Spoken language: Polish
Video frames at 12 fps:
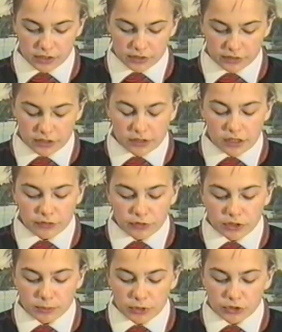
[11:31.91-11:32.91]
na telefony
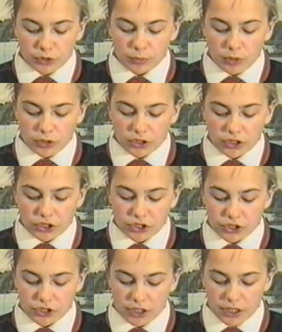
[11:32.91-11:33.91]
będą mogli
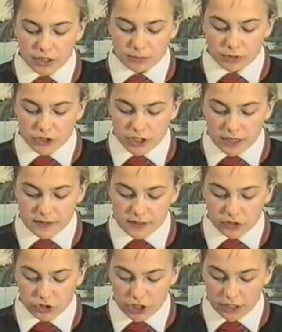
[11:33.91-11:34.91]
liczyć mieszkańcy
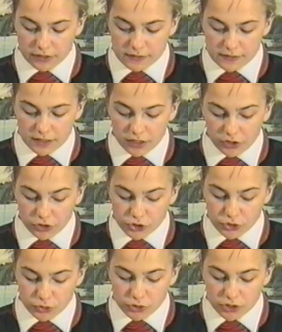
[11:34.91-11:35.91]
Koszaliński,
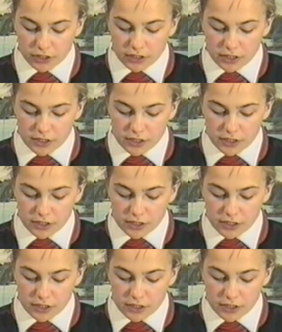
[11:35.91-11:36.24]
Kościuszki,